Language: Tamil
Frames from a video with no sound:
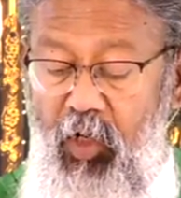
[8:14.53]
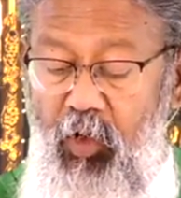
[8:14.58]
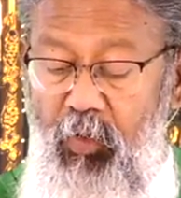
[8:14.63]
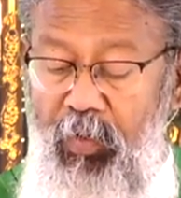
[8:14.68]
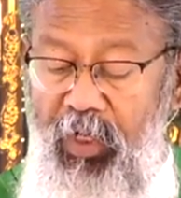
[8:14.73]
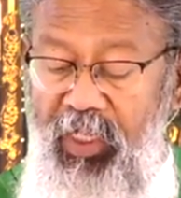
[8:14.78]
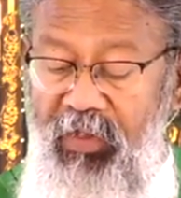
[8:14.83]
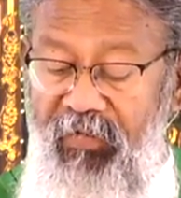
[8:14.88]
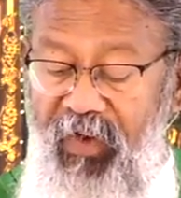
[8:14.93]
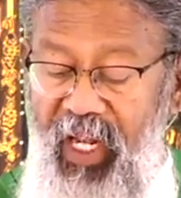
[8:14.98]

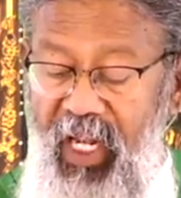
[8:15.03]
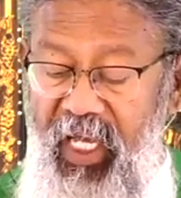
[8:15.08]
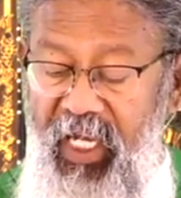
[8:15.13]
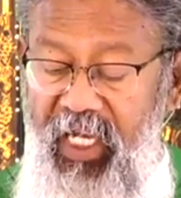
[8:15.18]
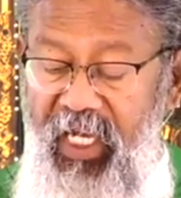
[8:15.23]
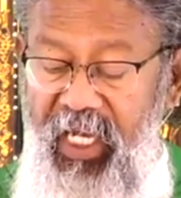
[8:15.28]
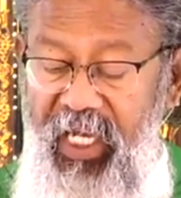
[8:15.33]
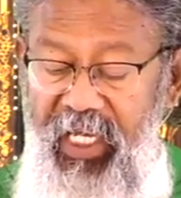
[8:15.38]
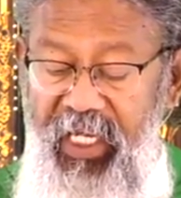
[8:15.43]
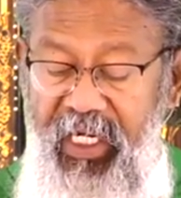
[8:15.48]
உமது
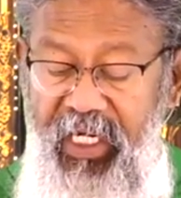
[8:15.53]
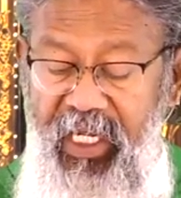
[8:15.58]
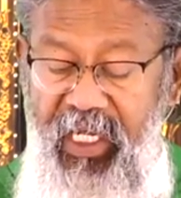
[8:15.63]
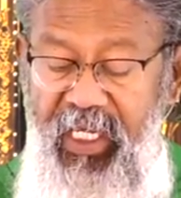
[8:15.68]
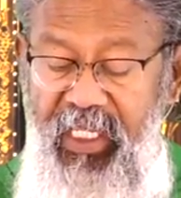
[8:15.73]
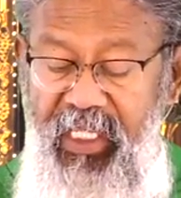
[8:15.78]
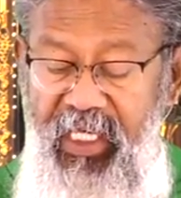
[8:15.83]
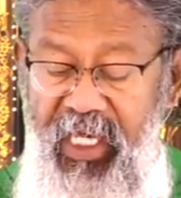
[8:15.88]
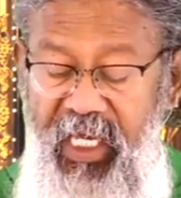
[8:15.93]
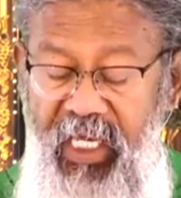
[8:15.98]
வழக்கை
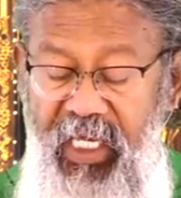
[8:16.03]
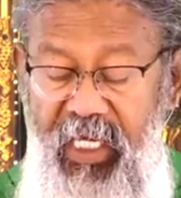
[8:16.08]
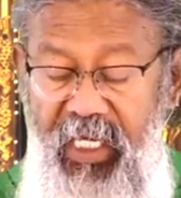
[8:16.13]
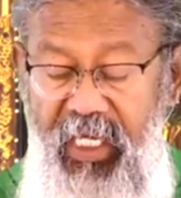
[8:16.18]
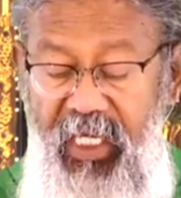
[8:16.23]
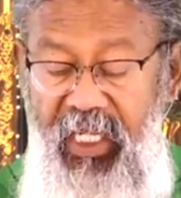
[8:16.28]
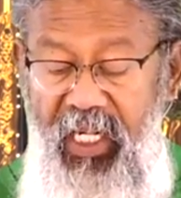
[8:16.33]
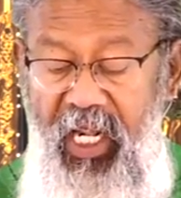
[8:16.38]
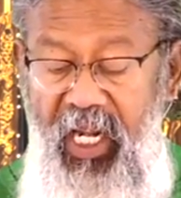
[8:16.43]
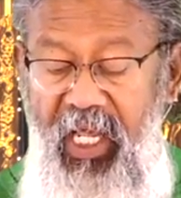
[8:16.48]
நீதியை
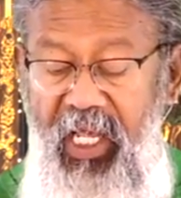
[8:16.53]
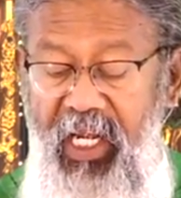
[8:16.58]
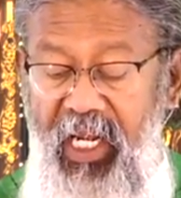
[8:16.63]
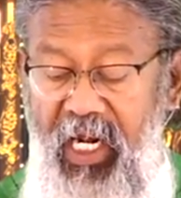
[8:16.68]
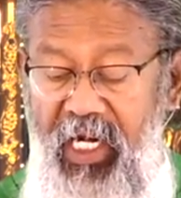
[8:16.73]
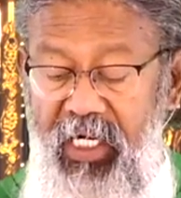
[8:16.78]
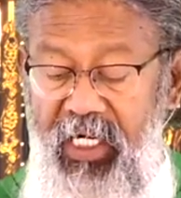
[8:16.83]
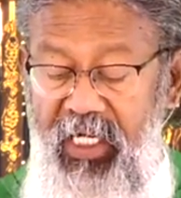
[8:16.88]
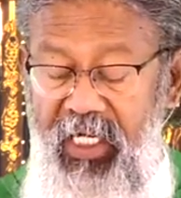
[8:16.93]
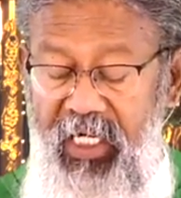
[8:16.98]

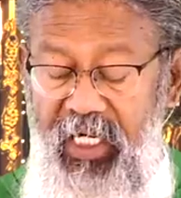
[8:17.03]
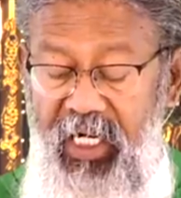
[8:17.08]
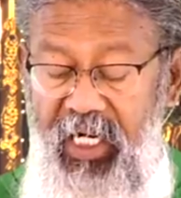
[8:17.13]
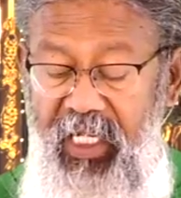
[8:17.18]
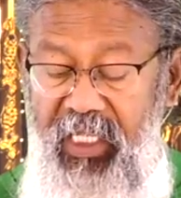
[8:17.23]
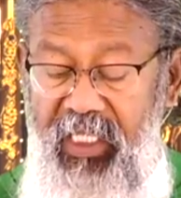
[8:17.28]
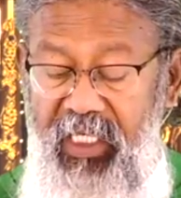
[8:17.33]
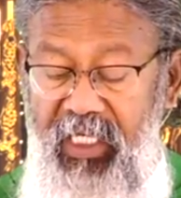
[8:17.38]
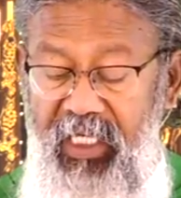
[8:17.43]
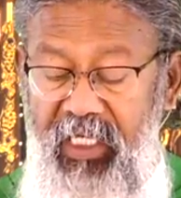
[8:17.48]

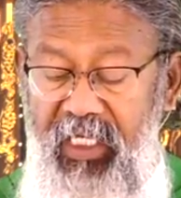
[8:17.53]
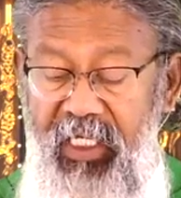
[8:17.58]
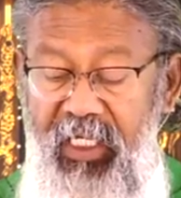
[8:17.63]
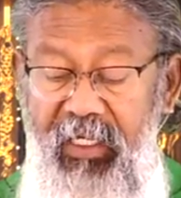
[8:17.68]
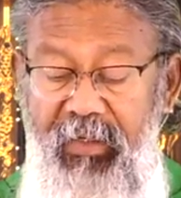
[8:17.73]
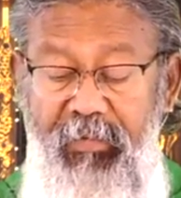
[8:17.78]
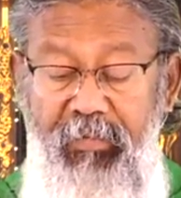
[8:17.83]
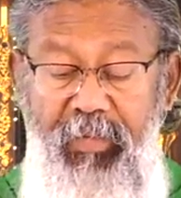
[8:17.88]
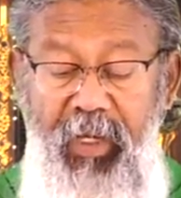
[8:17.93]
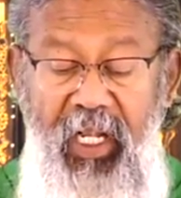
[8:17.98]
நிலைநாட்டுகின்றது
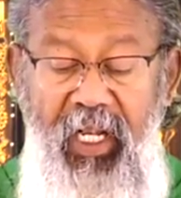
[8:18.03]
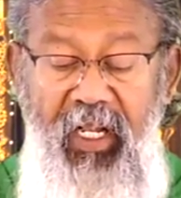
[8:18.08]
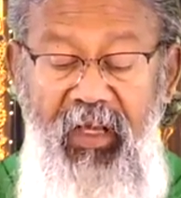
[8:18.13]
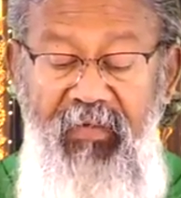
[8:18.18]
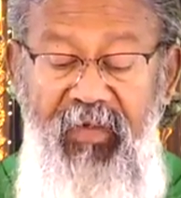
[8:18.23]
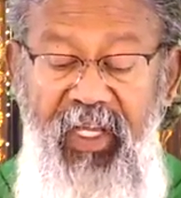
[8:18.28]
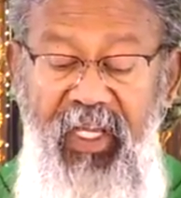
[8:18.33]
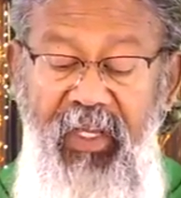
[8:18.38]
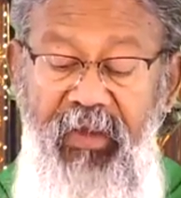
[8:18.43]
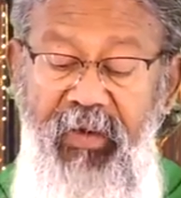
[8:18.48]

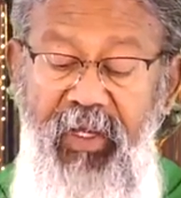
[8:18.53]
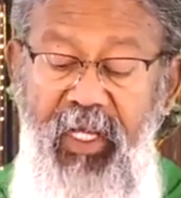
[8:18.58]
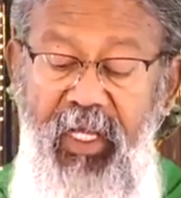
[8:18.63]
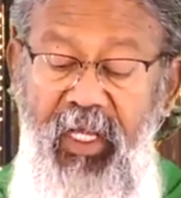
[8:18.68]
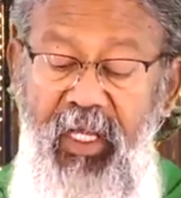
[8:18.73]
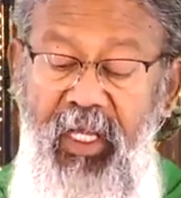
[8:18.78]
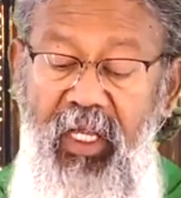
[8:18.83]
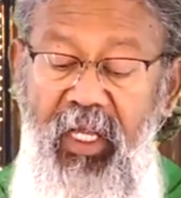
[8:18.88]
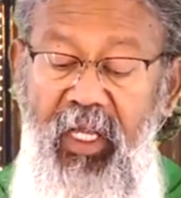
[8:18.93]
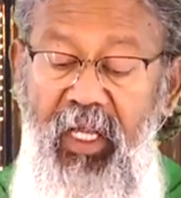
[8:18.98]
பல்லவி
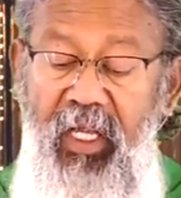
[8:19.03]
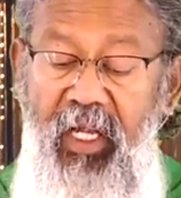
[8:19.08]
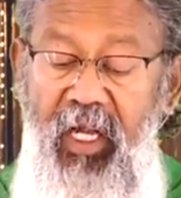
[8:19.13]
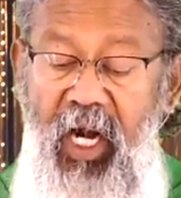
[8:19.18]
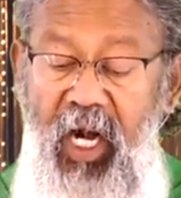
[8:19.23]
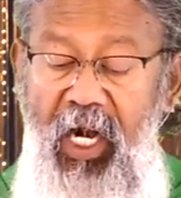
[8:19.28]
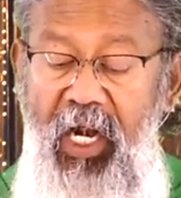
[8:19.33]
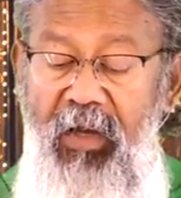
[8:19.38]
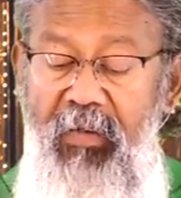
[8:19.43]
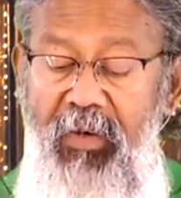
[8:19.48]

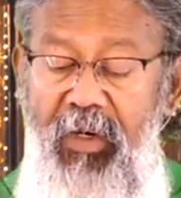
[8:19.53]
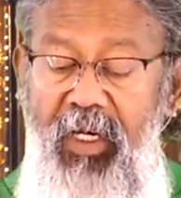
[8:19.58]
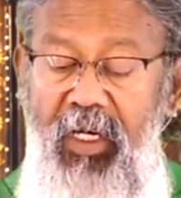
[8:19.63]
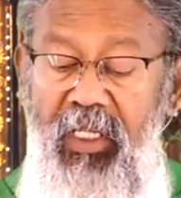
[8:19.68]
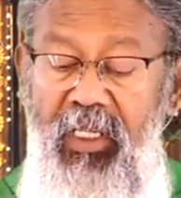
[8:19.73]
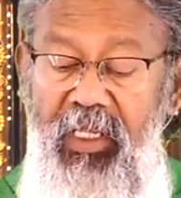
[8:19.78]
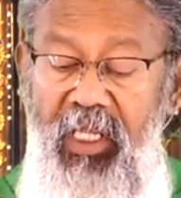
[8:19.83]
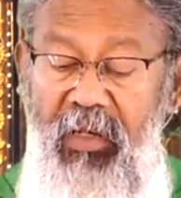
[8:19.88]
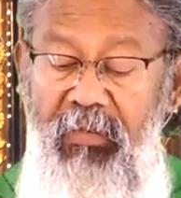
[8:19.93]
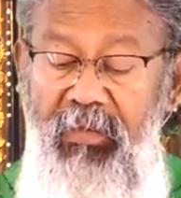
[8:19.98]
கடவுள்
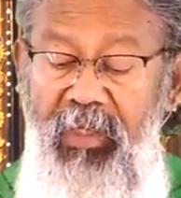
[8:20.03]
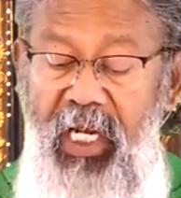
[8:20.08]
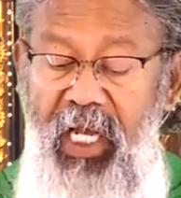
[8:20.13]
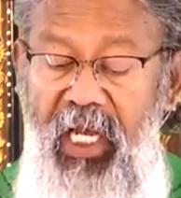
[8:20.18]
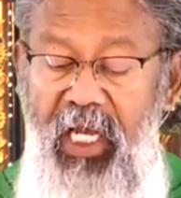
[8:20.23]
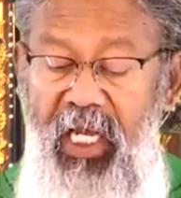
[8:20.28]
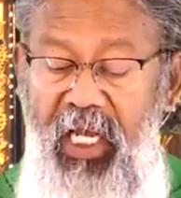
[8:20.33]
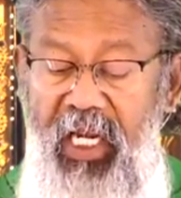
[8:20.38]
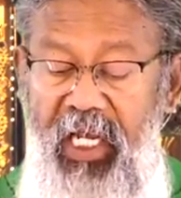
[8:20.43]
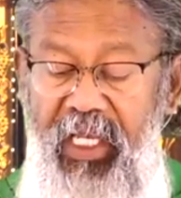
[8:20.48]
தம்
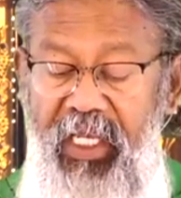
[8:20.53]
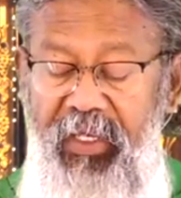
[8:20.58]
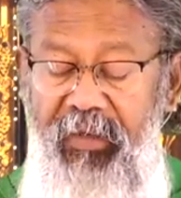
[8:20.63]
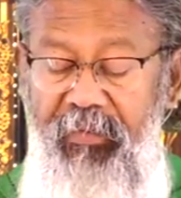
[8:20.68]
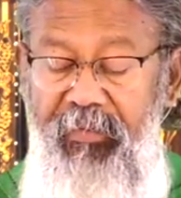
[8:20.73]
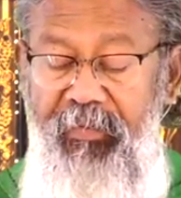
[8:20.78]
நகரை